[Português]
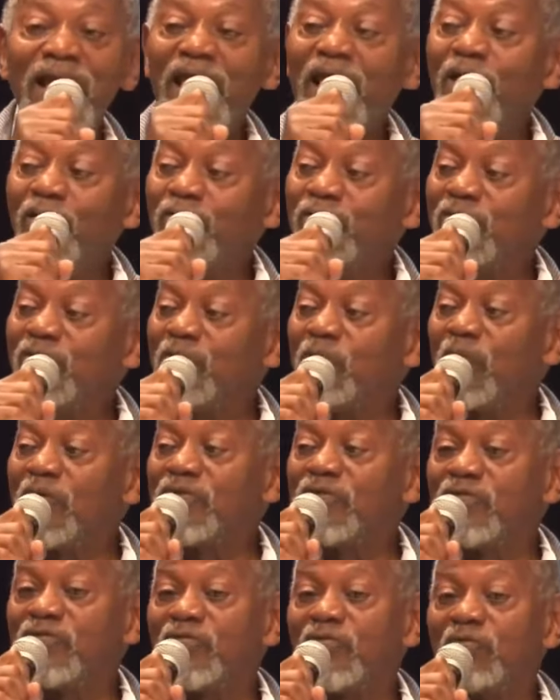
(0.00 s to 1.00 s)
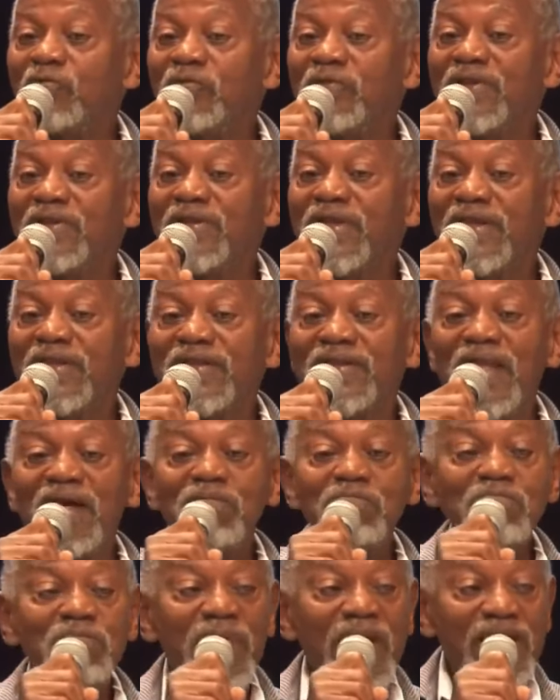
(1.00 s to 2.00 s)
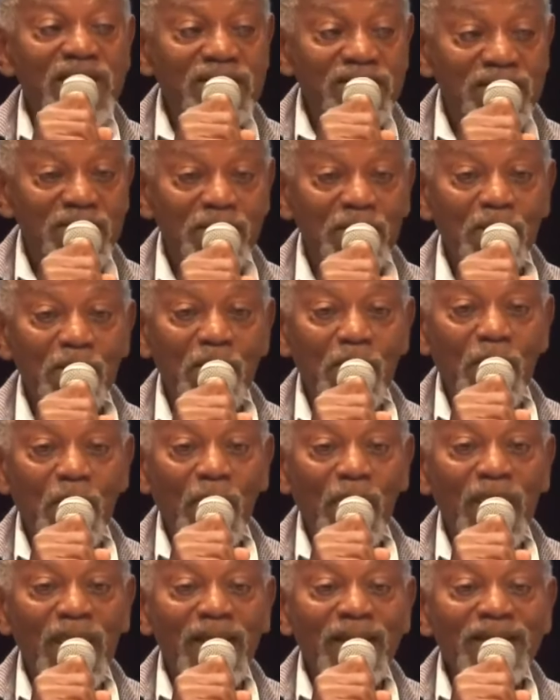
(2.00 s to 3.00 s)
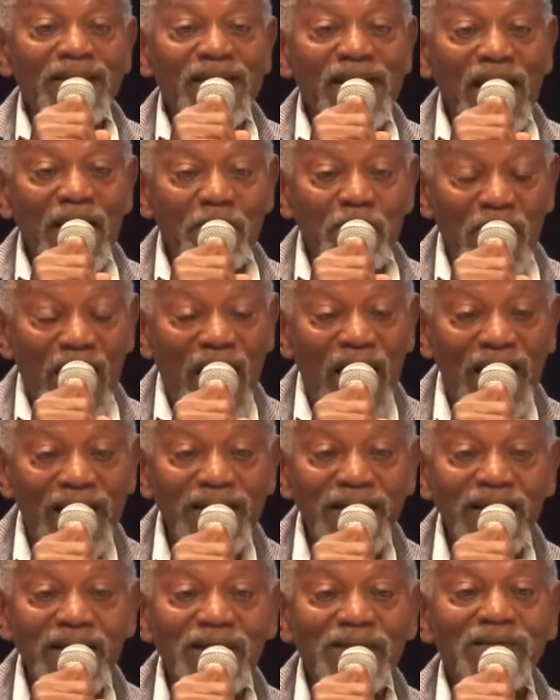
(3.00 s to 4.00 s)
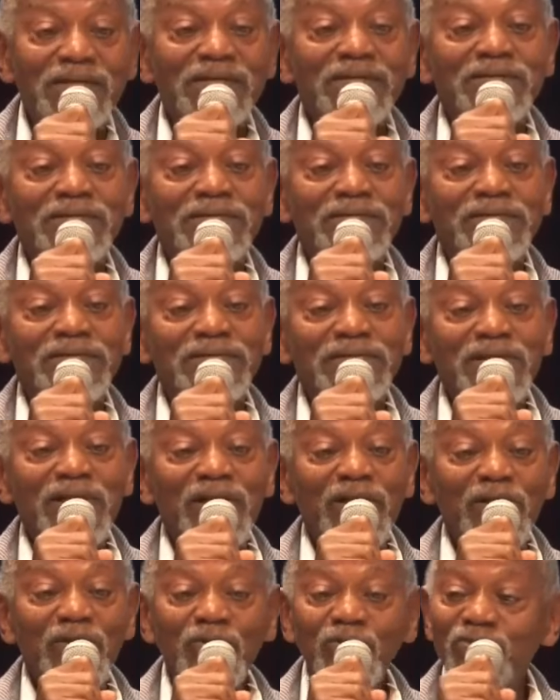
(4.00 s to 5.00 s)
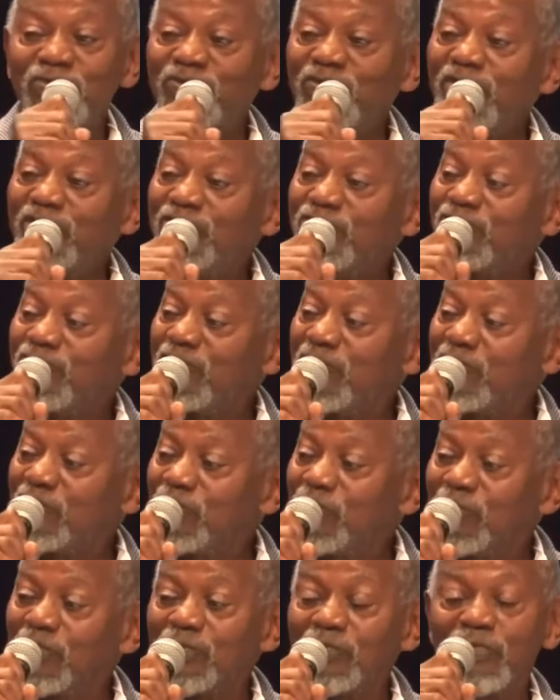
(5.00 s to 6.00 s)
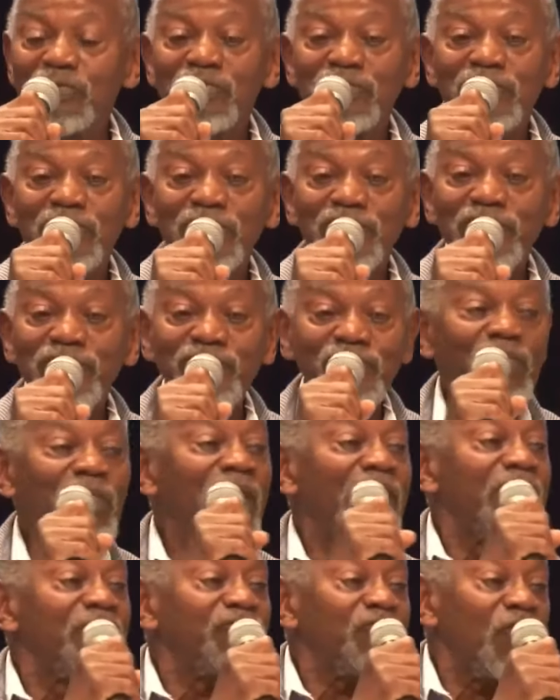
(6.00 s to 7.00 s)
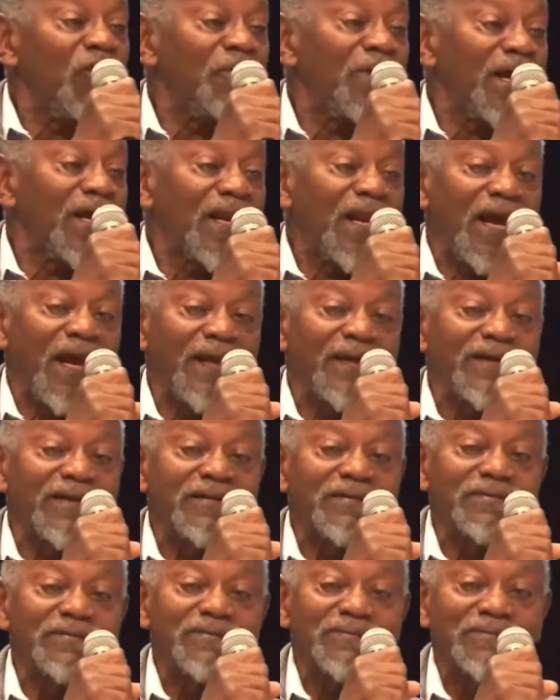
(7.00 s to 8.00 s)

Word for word: é um dispositivo que também trabalha no sentido de uma reforma agrária.